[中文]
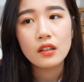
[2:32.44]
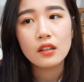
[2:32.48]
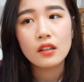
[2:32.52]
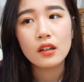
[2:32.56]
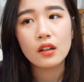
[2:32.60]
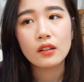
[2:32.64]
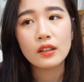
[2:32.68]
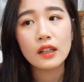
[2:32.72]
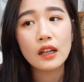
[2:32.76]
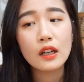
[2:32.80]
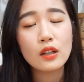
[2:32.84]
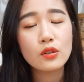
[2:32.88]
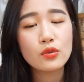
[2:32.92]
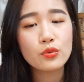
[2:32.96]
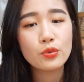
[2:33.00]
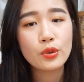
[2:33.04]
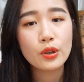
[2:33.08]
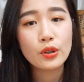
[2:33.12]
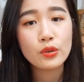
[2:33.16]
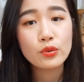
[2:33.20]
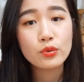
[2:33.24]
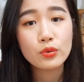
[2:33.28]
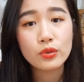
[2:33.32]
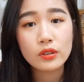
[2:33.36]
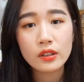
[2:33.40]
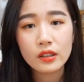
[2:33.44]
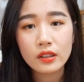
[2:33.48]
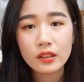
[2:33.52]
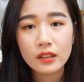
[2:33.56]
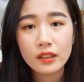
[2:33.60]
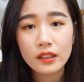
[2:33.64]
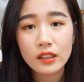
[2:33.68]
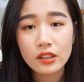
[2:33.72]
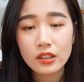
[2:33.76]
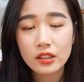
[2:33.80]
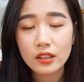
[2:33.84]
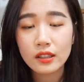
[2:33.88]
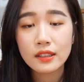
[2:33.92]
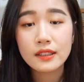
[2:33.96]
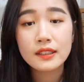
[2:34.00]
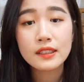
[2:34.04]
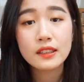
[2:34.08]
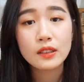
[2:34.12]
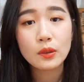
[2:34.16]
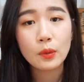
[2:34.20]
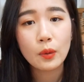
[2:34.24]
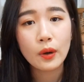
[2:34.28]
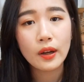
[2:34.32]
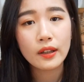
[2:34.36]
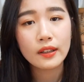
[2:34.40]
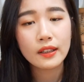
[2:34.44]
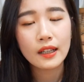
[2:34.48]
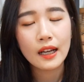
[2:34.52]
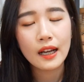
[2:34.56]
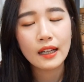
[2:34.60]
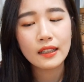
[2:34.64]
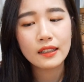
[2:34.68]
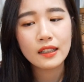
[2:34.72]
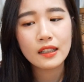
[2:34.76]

然后它的原主人呢也是很喜欢它，